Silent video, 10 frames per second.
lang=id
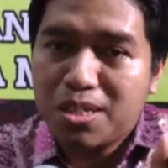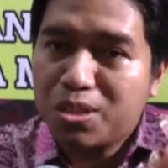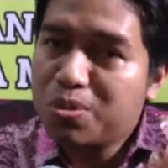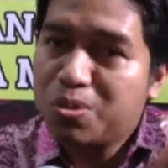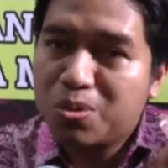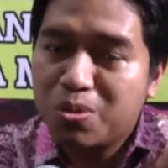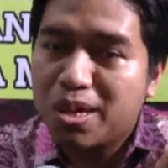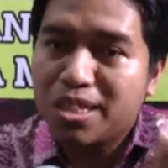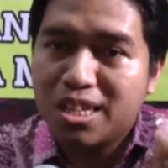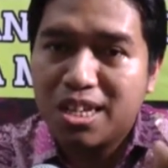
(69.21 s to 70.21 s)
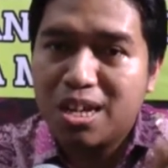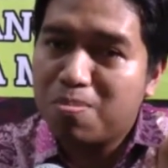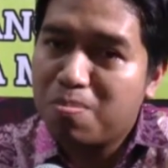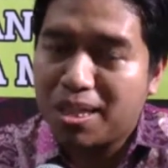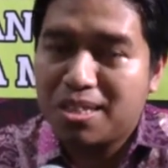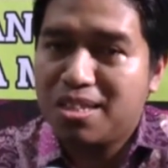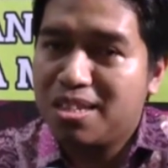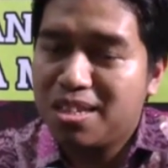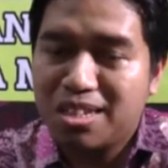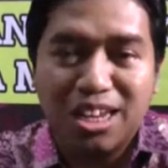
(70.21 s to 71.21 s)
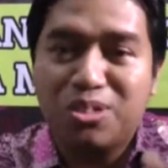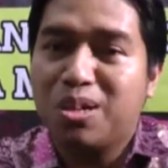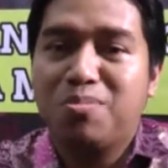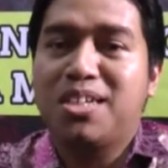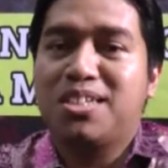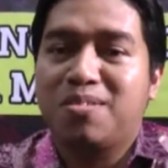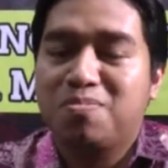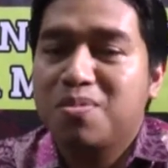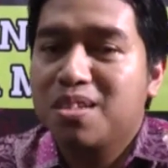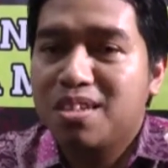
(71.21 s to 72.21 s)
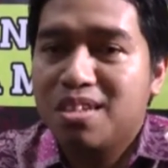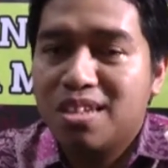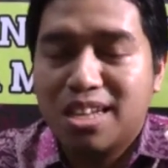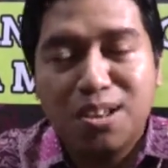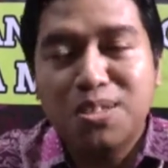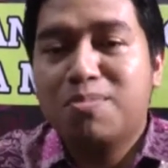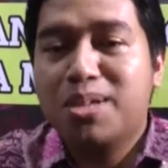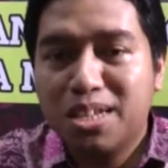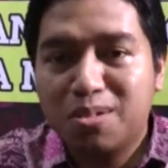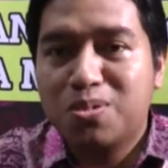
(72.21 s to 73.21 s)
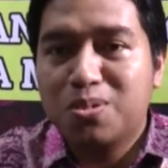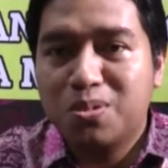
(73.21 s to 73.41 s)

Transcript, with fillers: satu dua tiga empat Dengan hitungan biasa. Kalau sampai 30,